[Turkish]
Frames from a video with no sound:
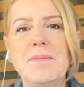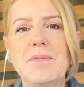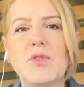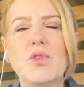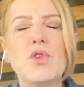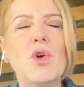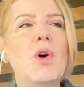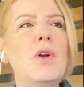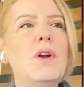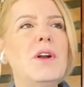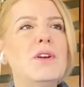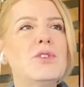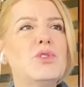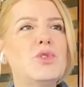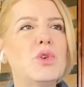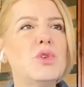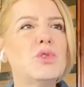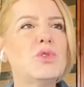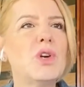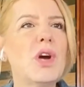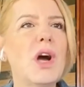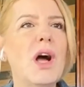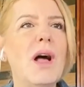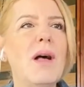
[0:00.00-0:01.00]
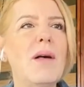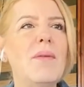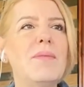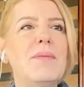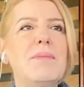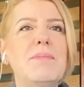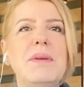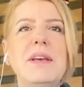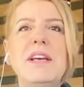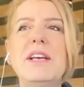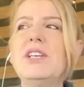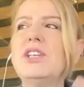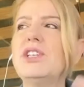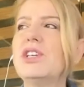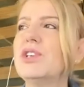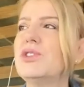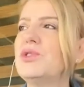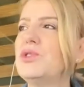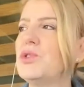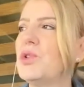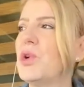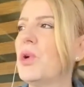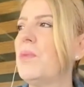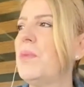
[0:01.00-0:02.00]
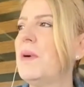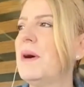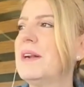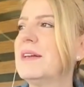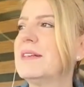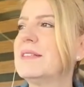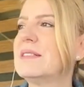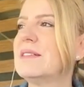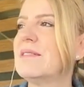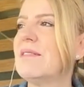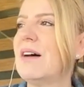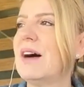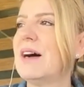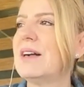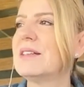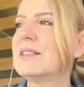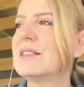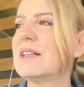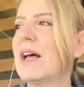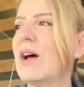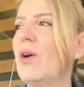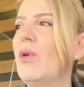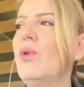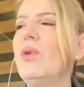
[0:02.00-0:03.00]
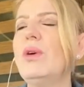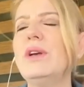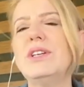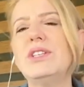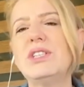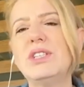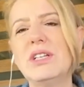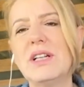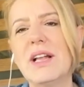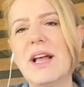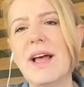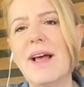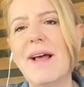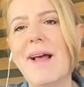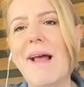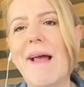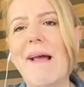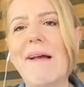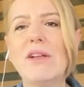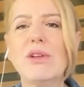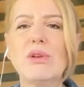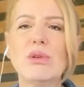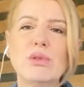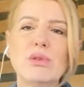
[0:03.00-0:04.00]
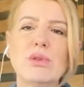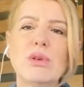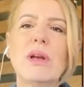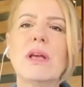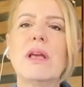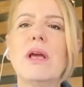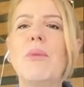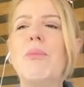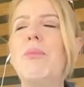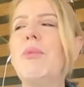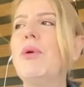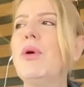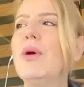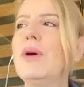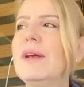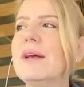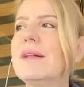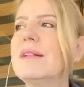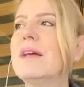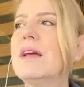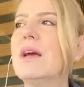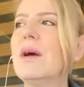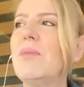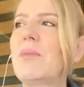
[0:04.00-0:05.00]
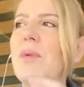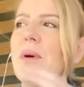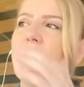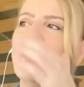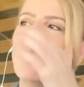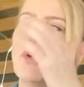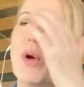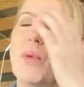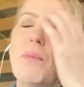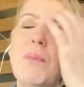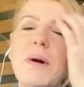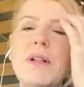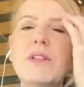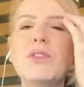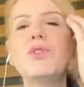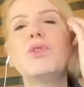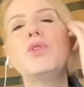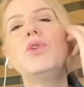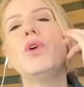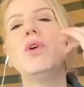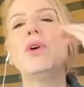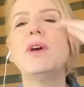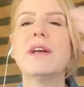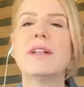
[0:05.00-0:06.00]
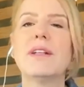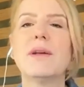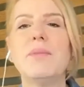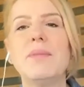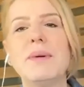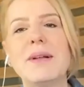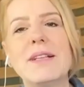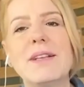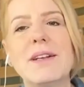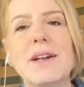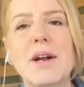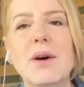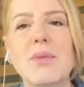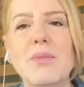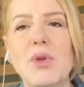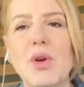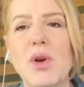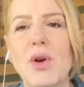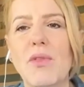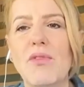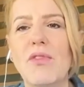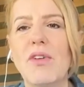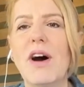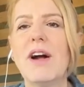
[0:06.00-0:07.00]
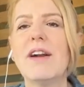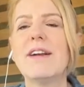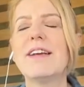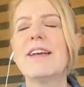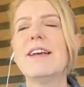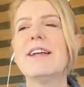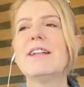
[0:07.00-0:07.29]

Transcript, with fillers: Sonra çocuğa bir iş açıyor parası varsa o işi de çocuk yapıyor ya da yapamıyor, batırıyor ya da batıramıyor fark